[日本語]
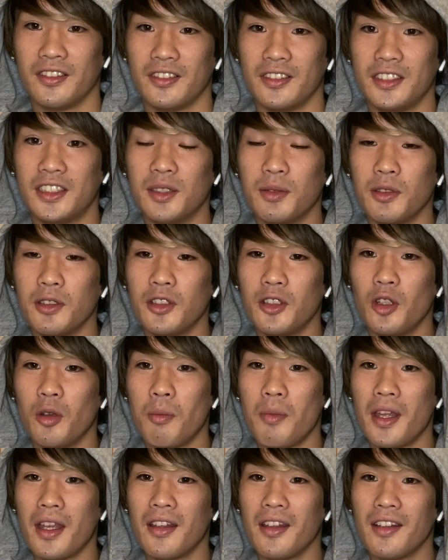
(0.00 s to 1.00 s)
自分の
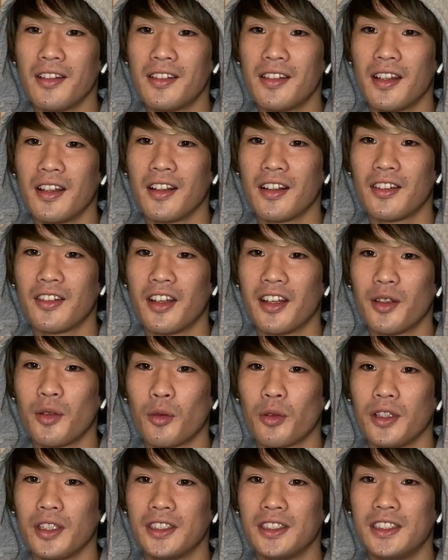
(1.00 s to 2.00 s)
名線がないとこ
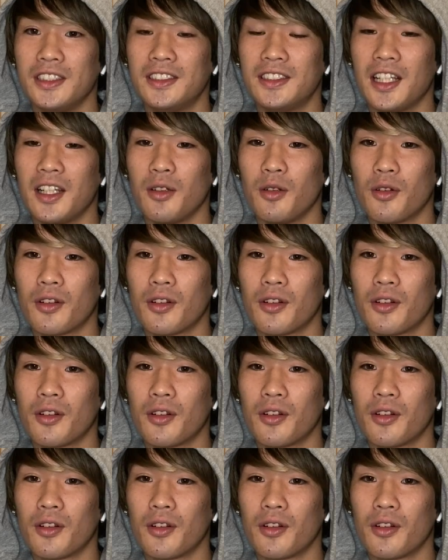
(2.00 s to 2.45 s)
で視線